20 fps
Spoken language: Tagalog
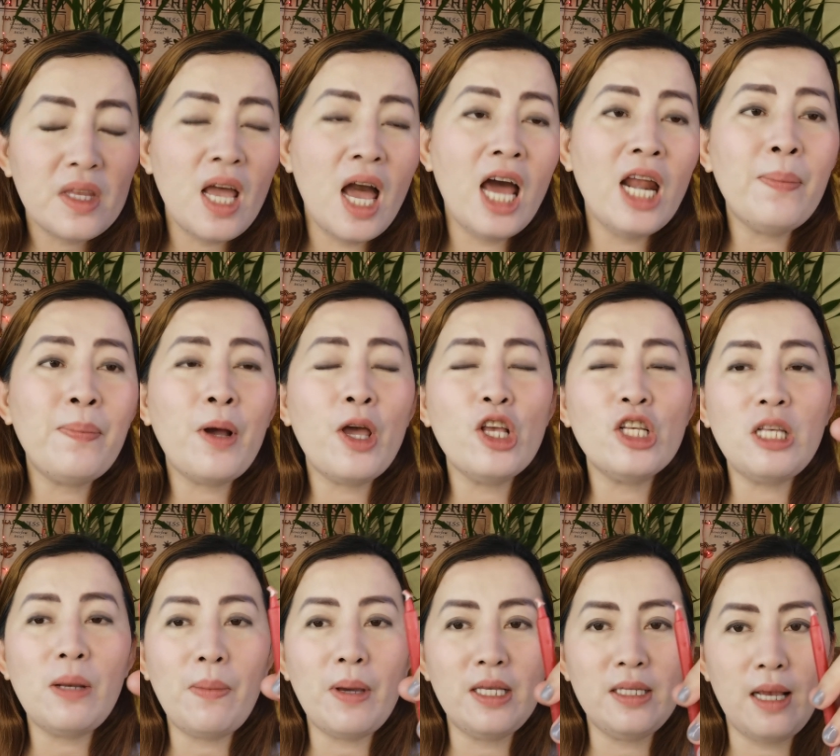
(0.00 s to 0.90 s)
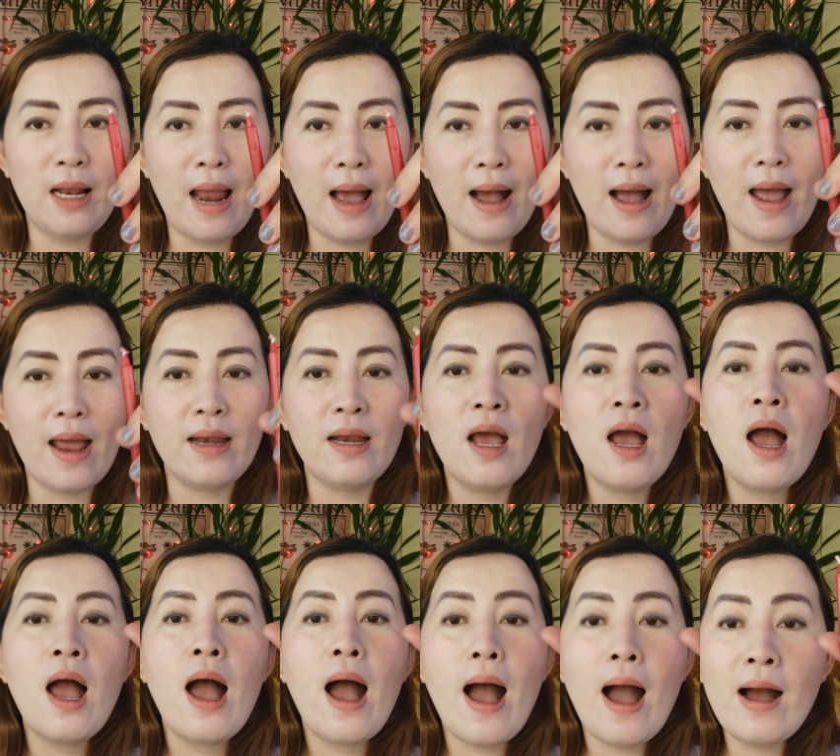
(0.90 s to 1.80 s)
harap kayo sa may silangan.
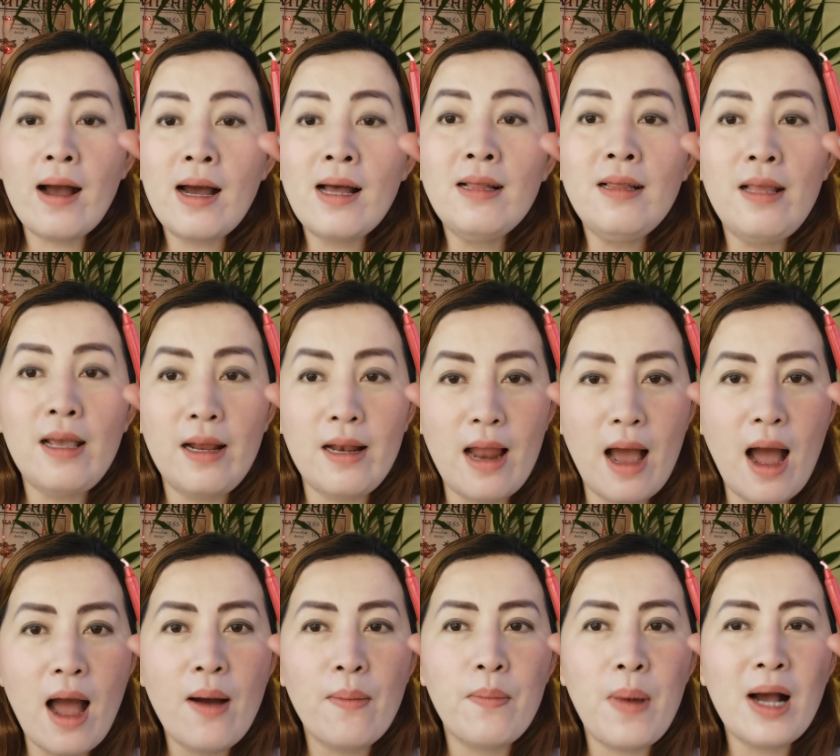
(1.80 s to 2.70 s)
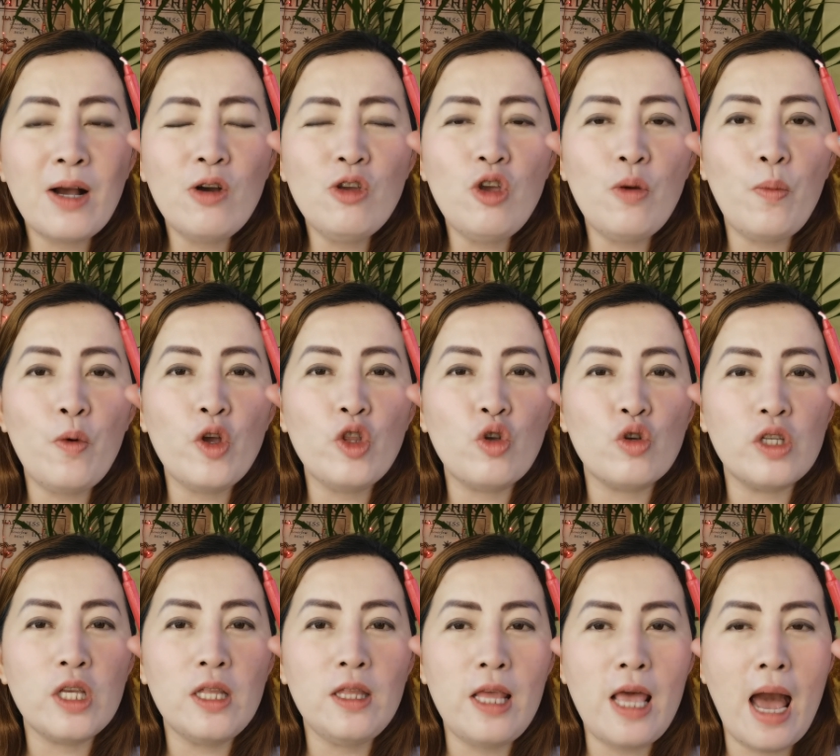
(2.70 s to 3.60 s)
Ang kandila, bago niyo po ito
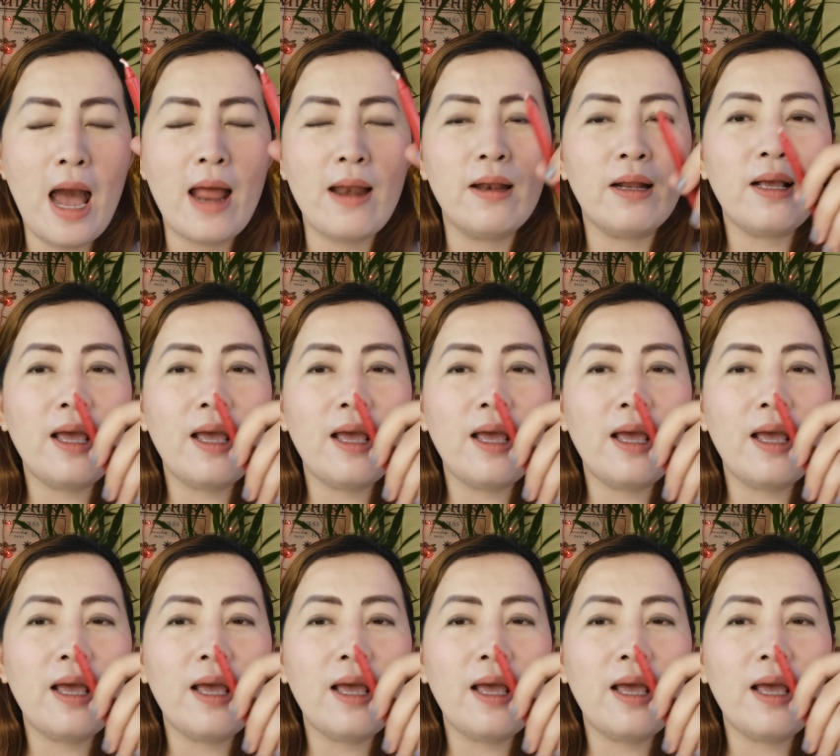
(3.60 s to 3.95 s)
sindihan,